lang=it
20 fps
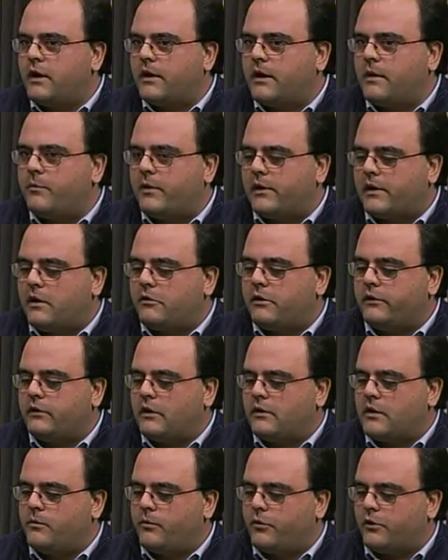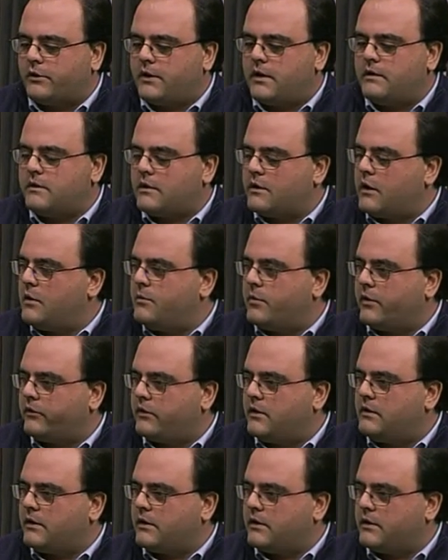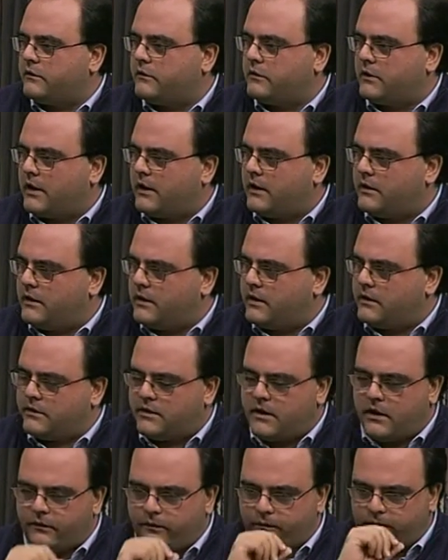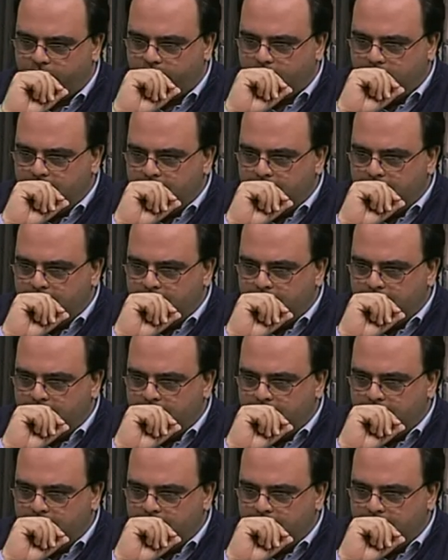che per Laura è stata importante, che è il presidente nazionale dell'ITF,